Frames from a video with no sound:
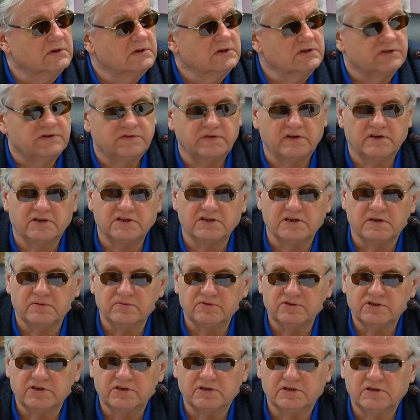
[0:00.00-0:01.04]
Stwierdzam,
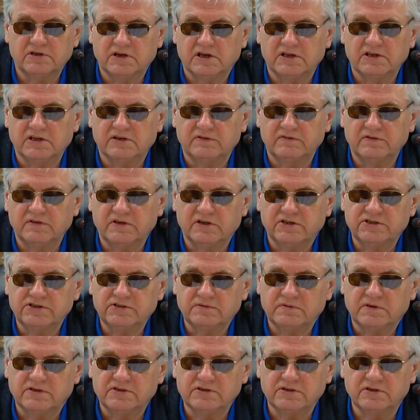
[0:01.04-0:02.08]
że Rada
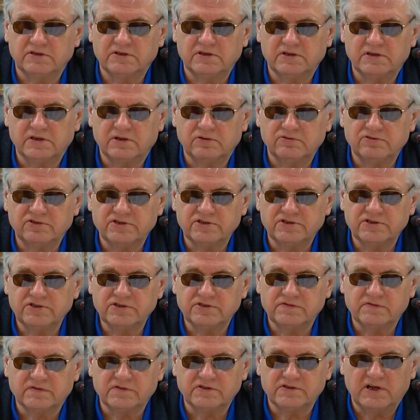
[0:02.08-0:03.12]
wyraziła zgodę na
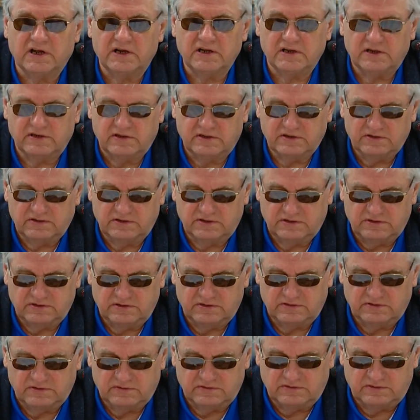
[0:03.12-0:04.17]
uczestnictwo zdalne y,
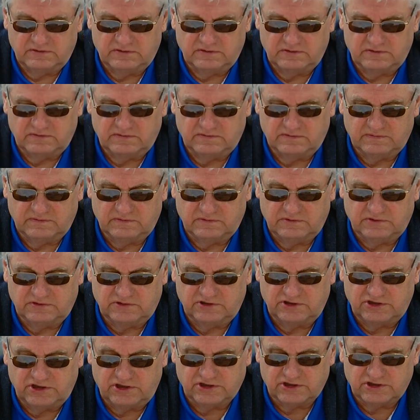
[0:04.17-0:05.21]

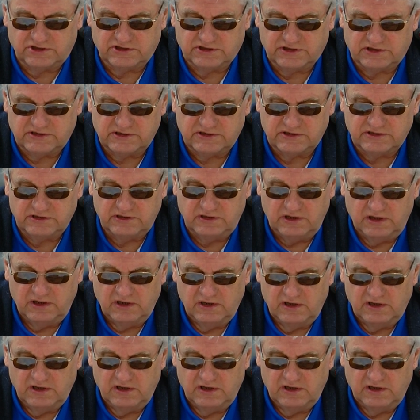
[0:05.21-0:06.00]
dzisiejszej sesji.